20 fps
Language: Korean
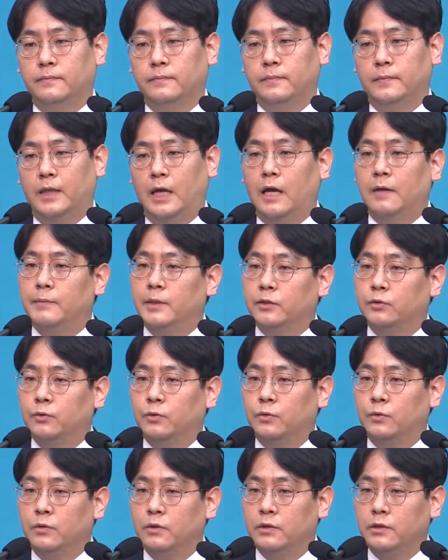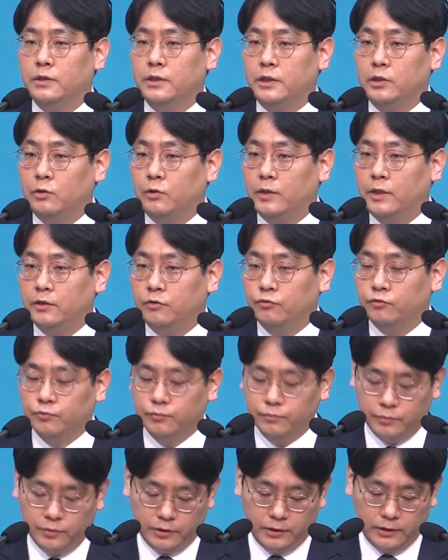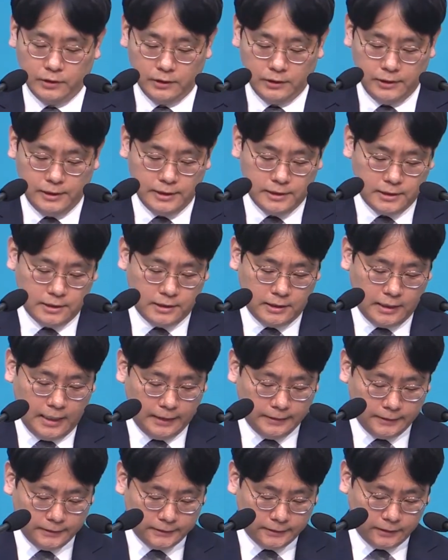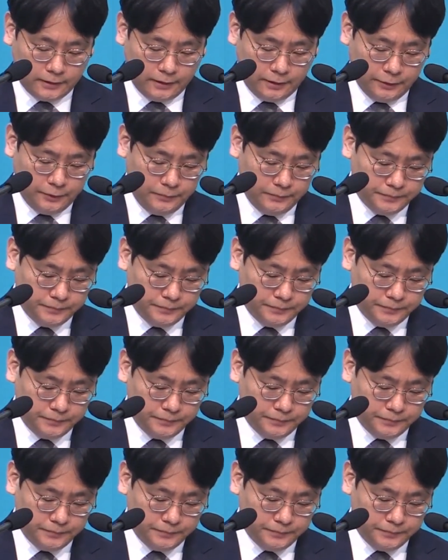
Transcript: 아마도 이러한 눈물을 흘리지 않았을까요?